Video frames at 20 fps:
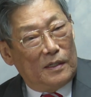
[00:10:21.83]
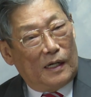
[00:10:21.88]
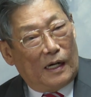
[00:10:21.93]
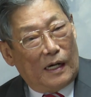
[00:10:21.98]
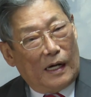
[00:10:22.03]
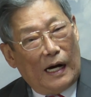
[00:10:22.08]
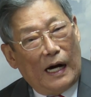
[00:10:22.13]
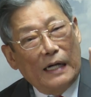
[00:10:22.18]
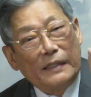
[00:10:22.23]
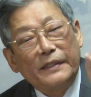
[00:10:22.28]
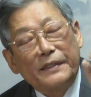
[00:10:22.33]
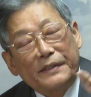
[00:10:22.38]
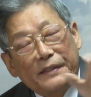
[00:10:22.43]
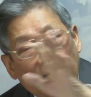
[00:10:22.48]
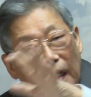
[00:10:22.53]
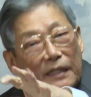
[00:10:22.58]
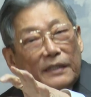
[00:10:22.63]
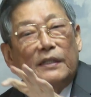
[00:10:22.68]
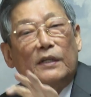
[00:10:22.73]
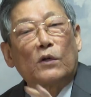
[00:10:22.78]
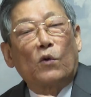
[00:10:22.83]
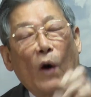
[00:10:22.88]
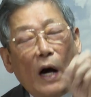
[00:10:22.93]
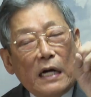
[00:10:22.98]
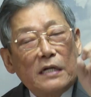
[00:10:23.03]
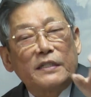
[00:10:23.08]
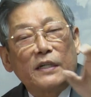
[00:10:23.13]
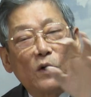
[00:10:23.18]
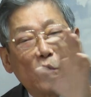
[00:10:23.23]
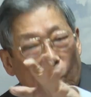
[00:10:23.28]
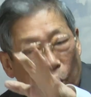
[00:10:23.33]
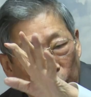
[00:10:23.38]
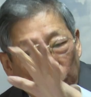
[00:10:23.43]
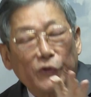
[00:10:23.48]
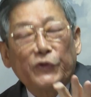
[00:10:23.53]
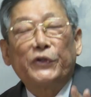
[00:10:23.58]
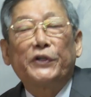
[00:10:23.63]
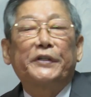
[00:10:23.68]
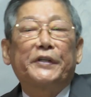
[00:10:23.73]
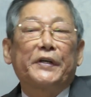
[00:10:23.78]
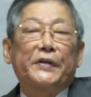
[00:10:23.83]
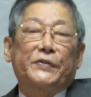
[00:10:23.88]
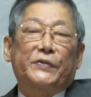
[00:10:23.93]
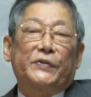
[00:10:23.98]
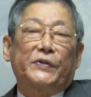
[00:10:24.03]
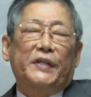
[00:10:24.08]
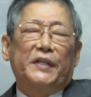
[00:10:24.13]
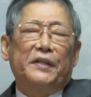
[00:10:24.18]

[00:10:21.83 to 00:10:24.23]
아들, 딸들, 왕자, 공주들이 됐어요.